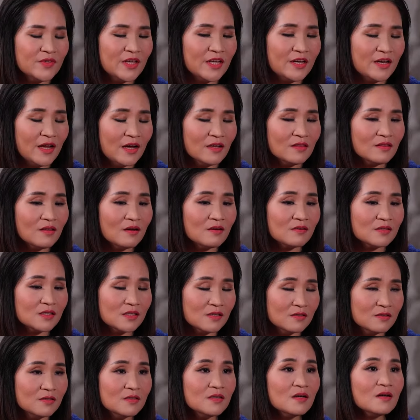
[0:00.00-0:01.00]
Chị đã thực
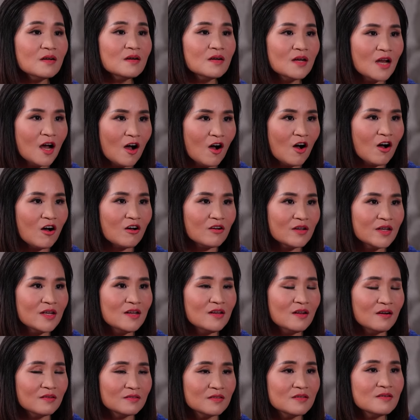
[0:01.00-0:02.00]
sự rất lo khi
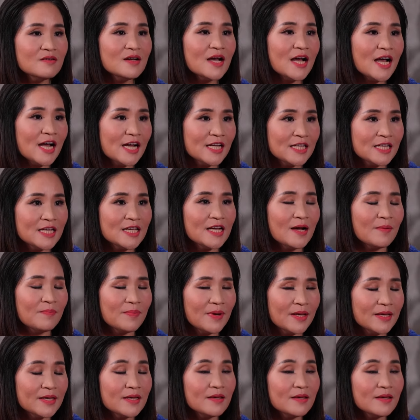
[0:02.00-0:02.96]
lần thứ hai chị gặp lại